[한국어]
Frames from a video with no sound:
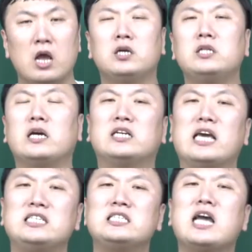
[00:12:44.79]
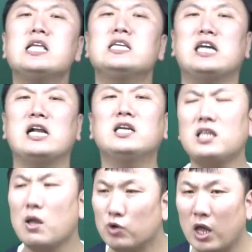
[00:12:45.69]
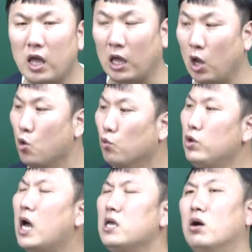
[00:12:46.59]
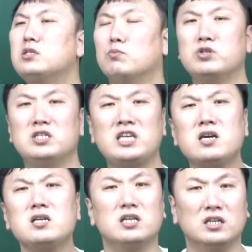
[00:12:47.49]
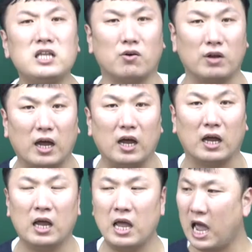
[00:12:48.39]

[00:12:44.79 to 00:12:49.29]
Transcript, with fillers: 근데 그게 시간이 짧기 때문에 우리가 여기서 무슨 책을 읽는다거나